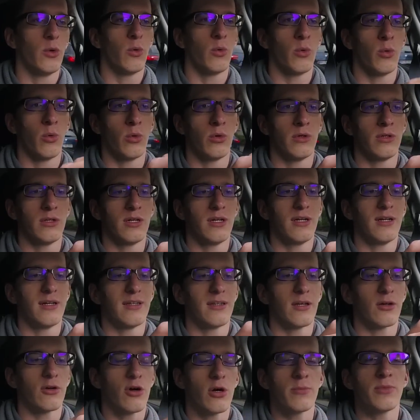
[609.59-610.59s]
Und
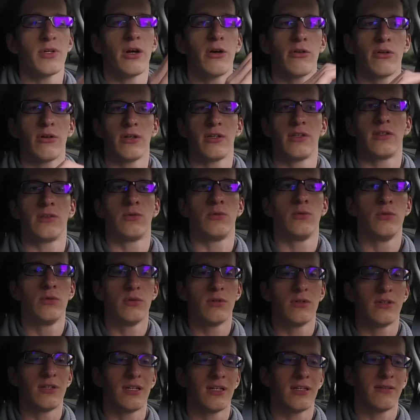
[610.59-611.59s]
dann kommt ja auch noch
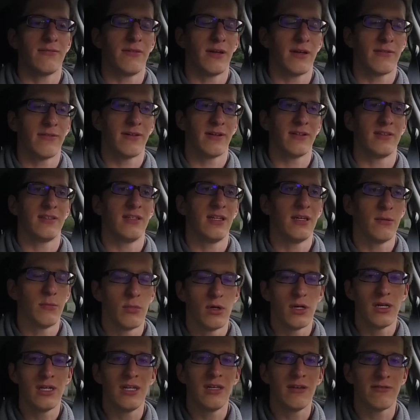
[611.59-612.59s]
hinzu, dass wir quasi
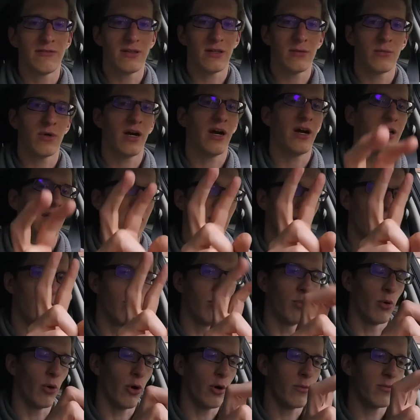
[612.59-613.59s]
im Leaf immer ein
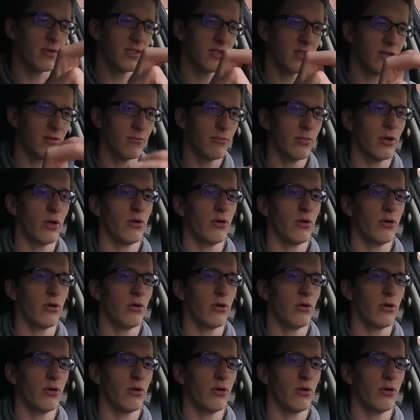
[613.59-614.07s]
Bäumchen